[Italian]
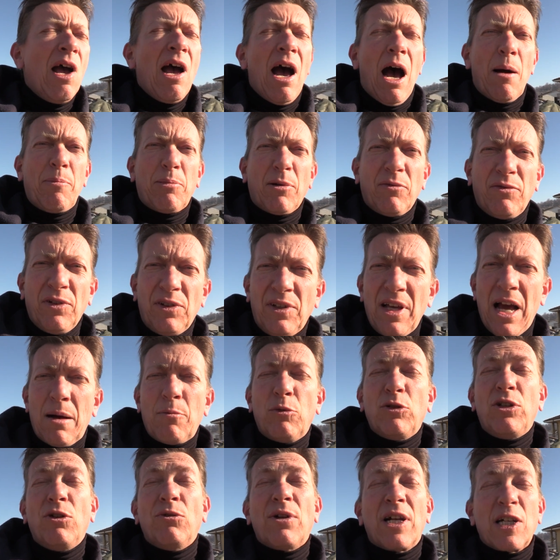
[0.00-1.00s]

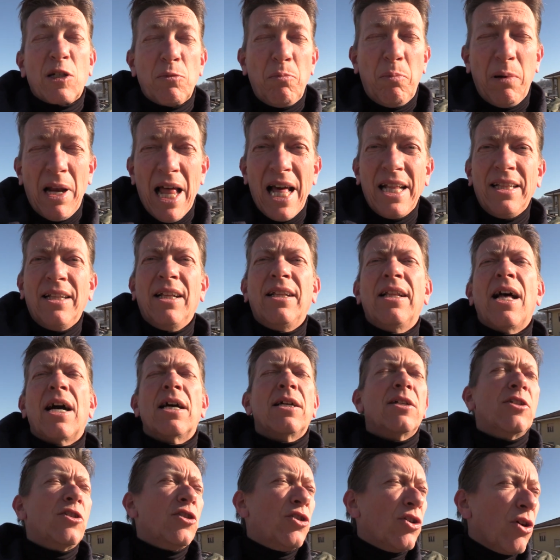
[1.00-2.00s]
approfittiamo di una splendida
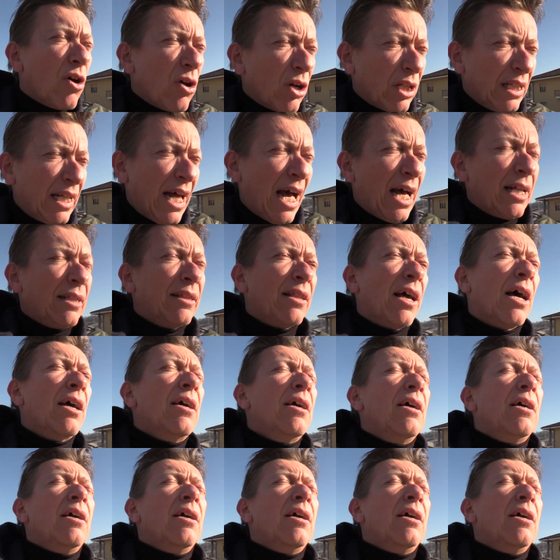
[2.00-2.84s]
giornata